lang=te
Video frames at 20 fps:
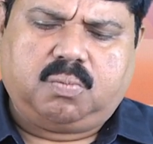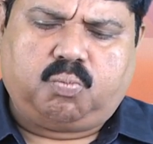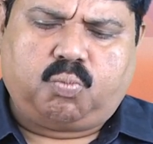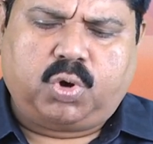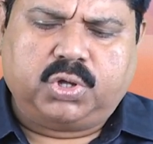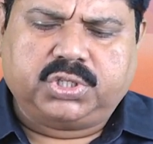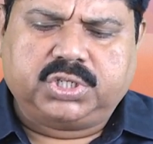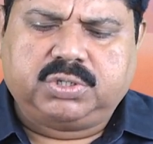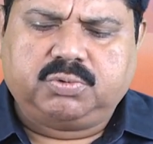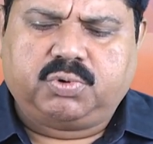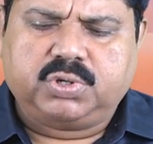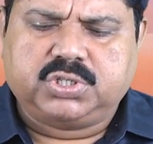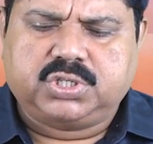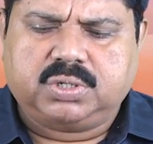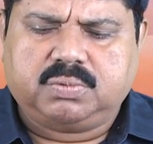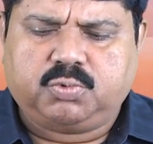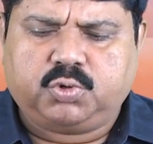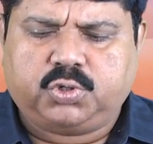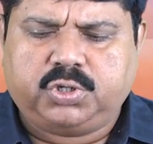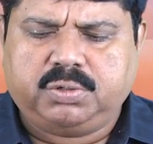మొదటి
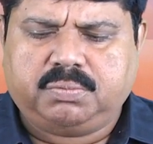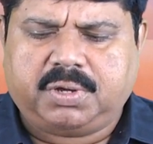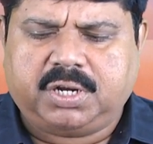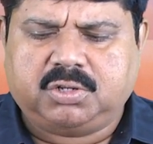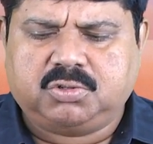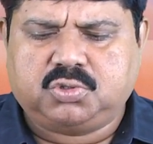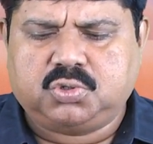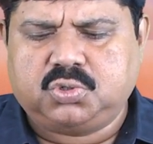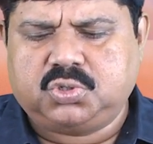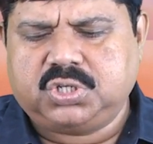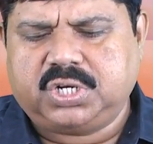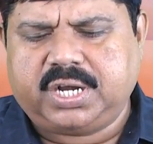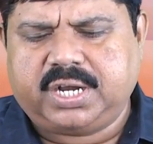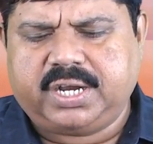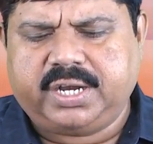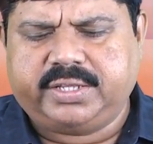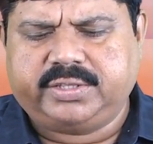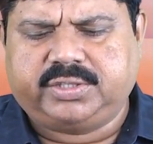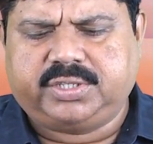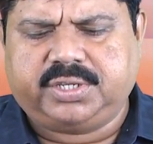వచనం నుండి మనం
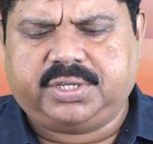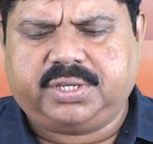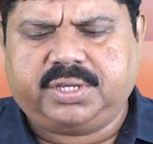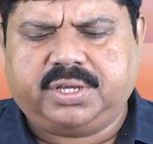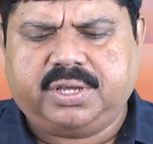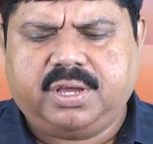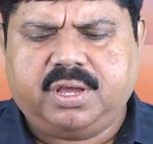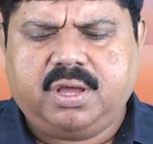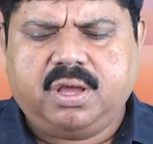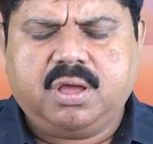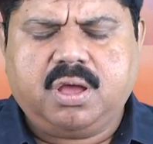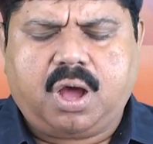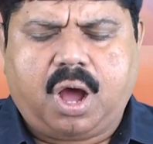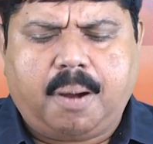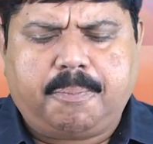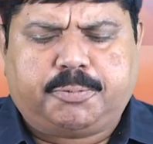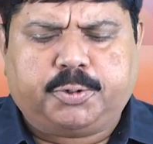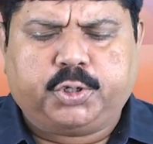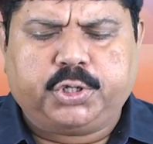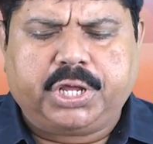చూసినట్లయితే
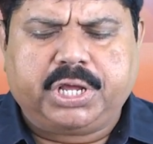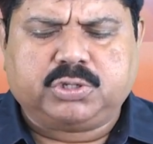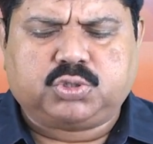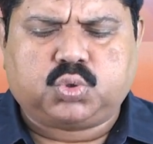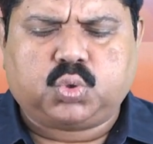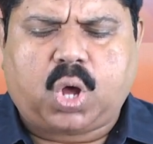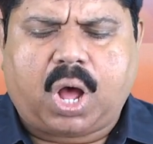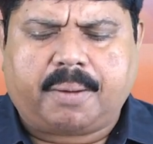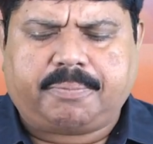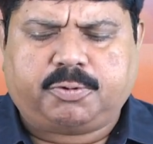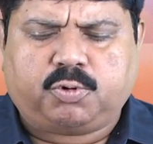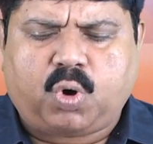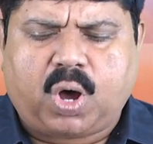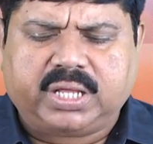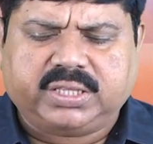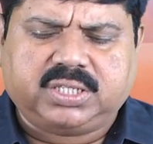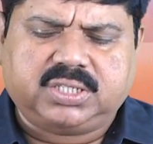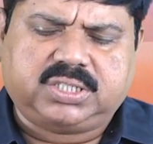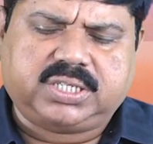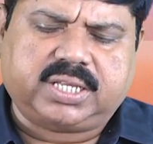అప్పుడు యేసు
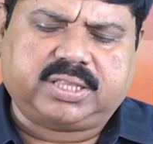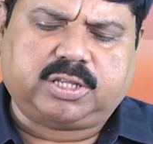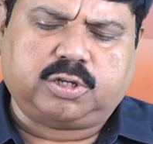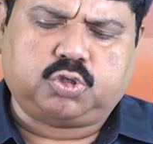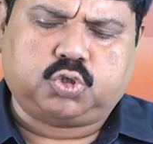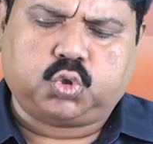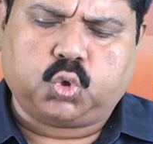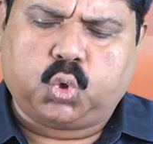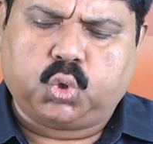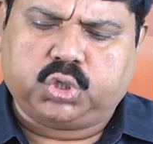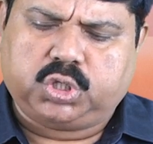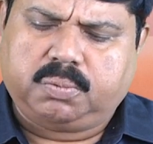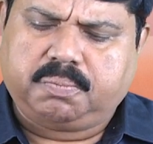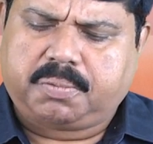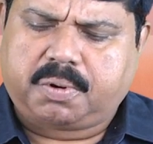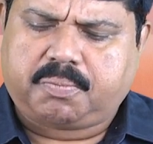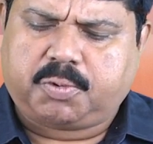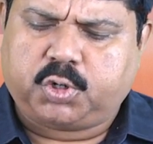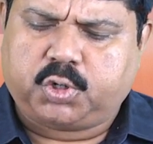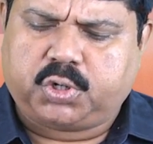అపవాది చేత
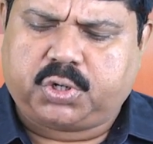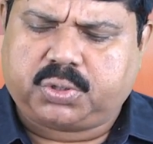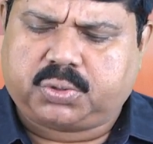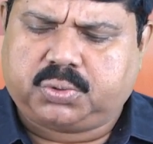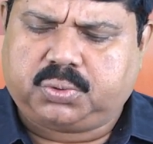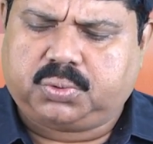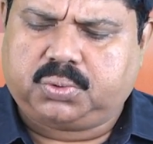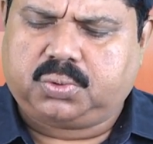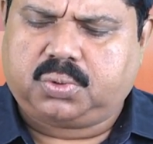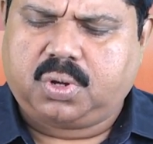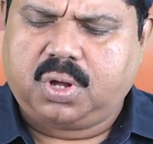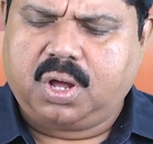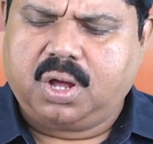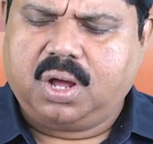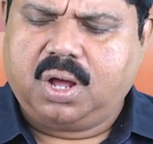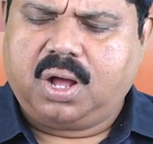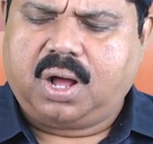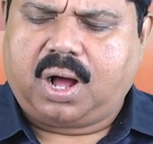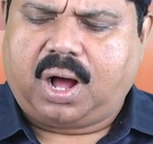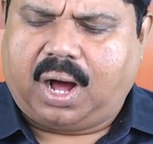శోధింపబడుటకు
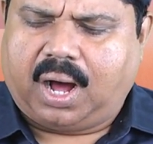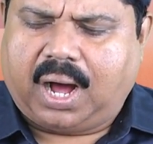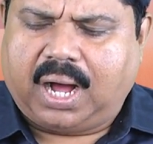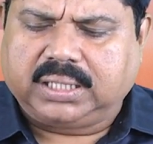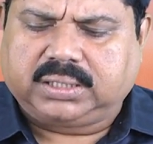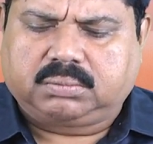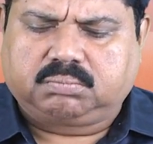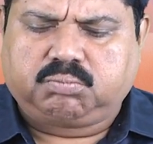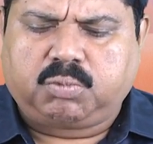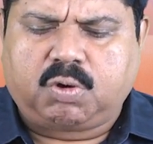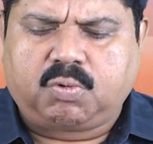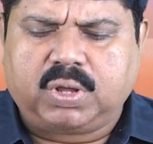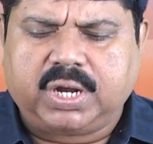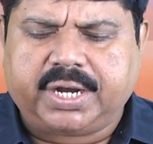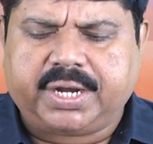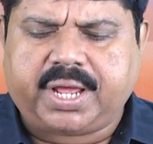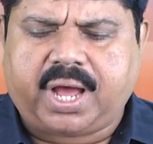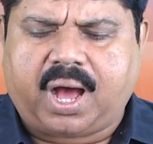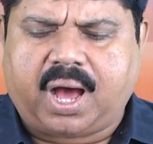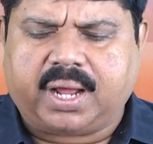ఆత్మ
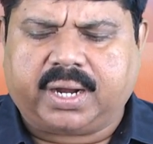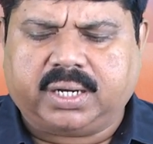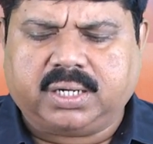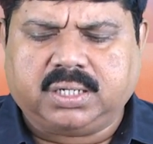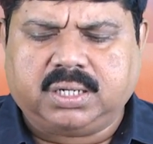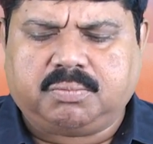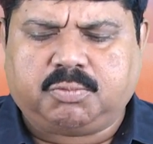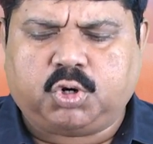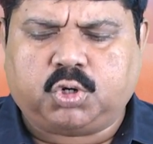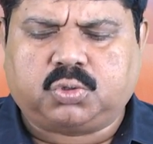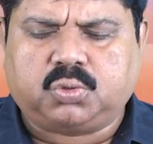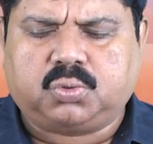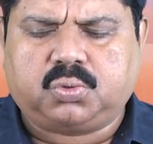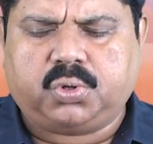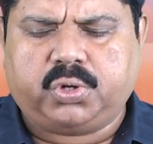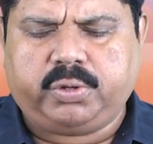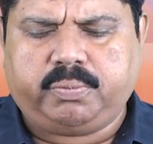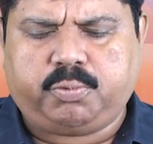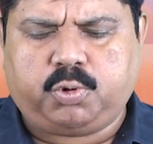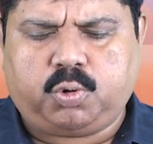వలన అరణ్యమునకు
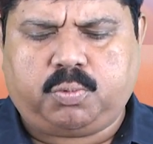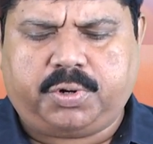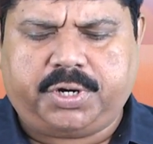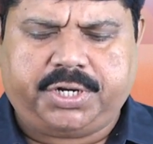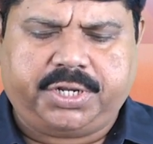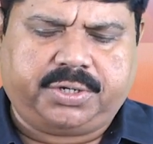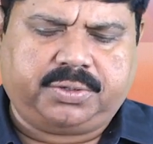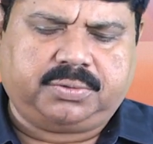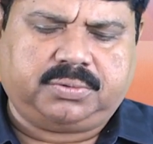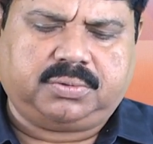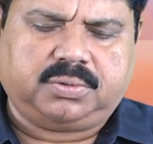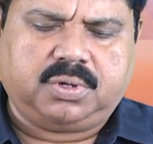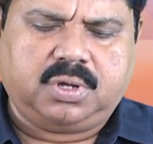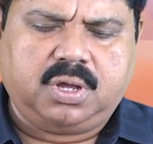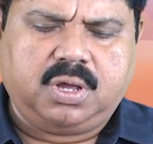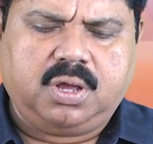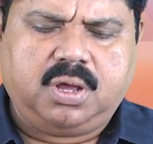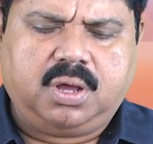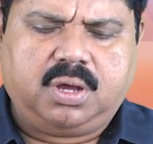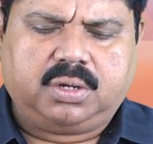కొనిపోబడిను
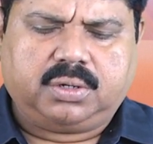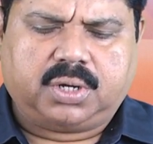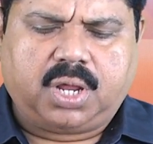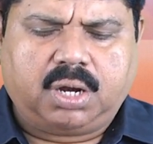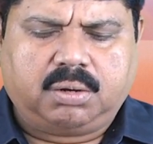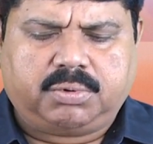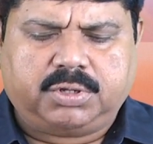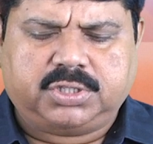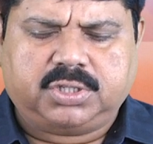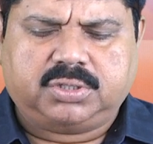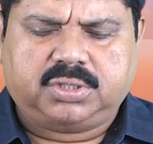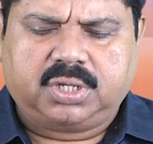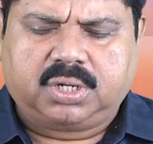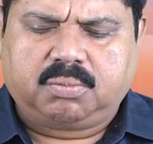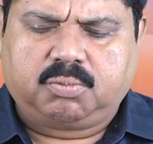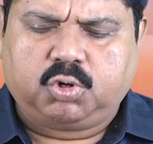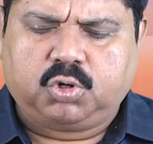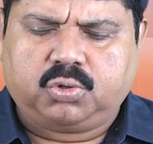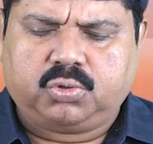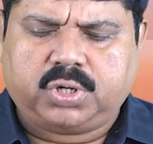నలభై
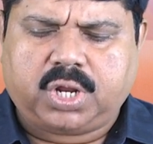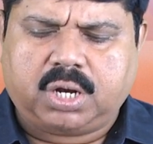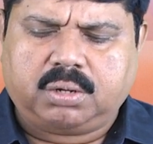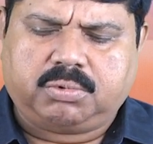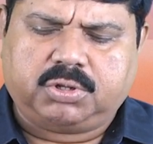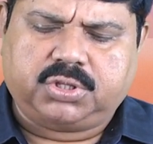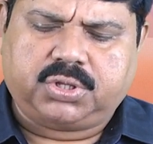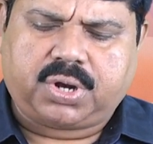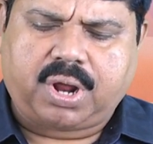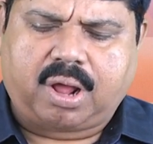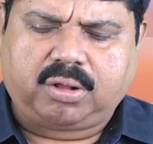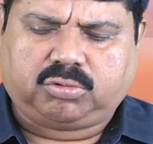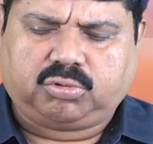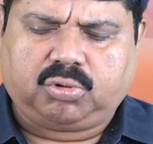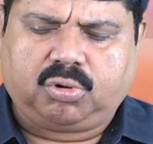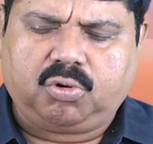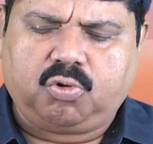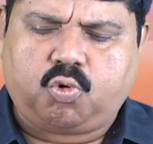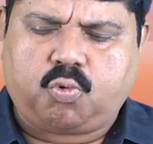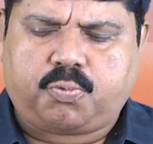దినములు నలభై
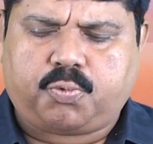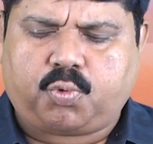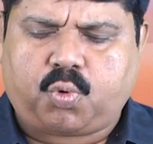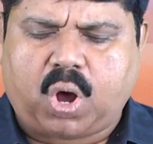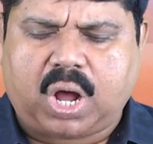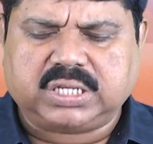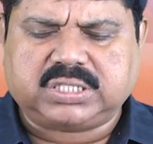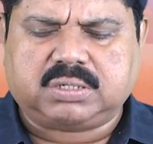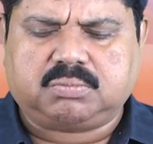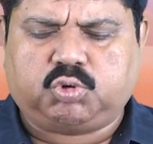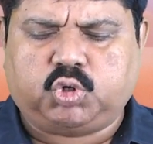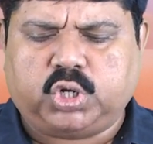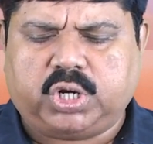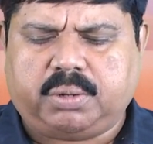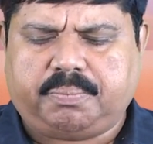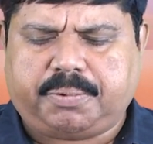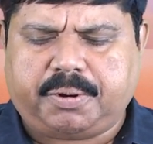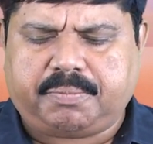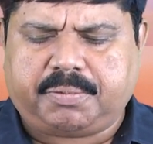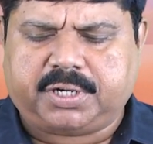రాత్రులు ఉపవాసముండిన
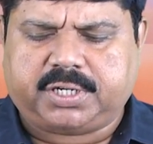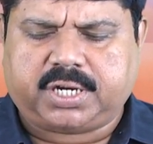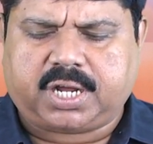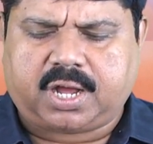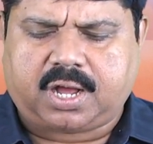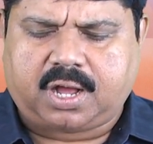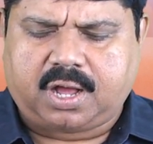పిమట